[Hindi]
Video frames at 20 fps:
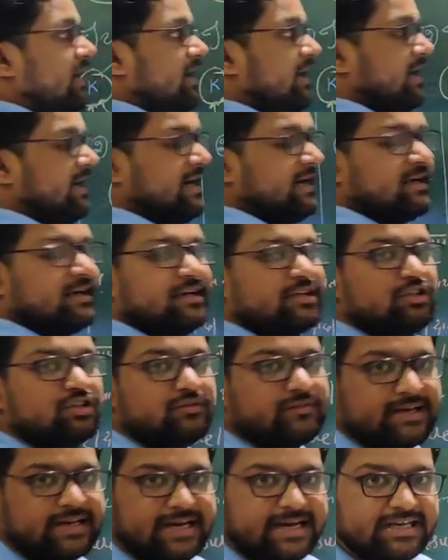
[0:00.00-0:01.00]
ऐड कर
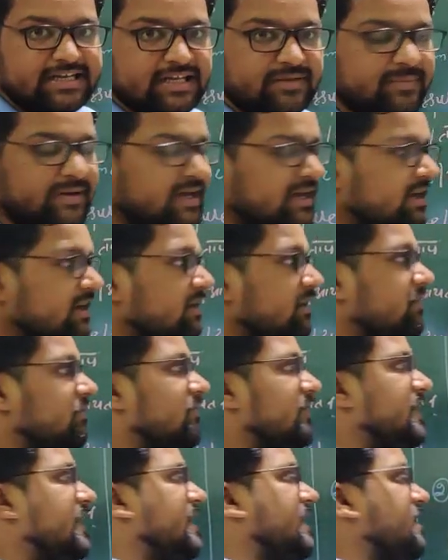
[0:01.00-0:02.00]
दो 180 में
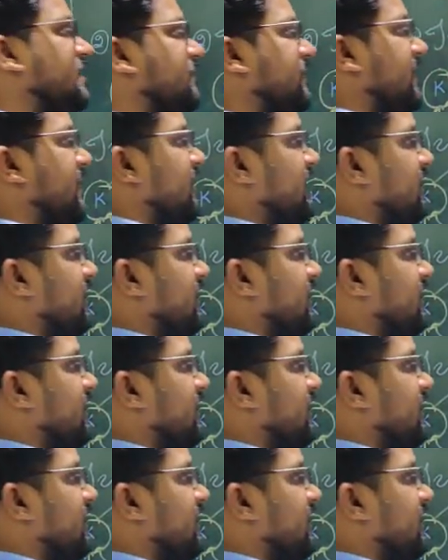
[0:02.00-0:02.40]
180 में